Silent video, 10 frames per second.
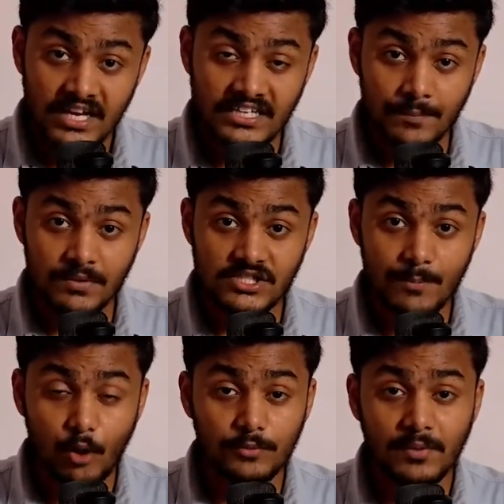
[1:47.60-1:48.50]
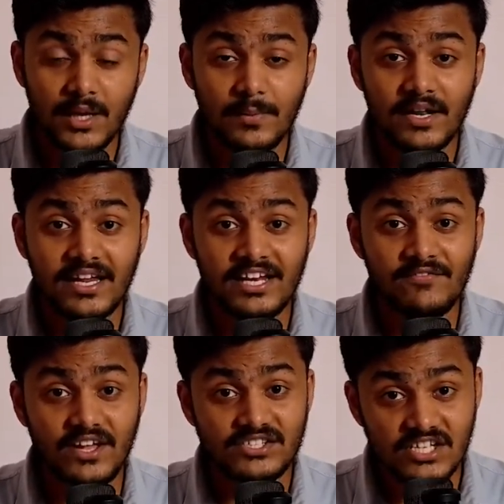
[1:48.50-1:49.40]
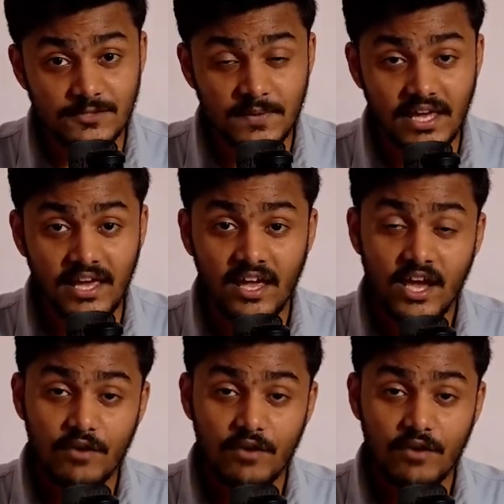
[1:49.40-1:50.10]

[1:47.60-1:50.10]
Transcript: इनके पीछे बहुत बड़े बड़े इन्वेस्टर्स भी हैं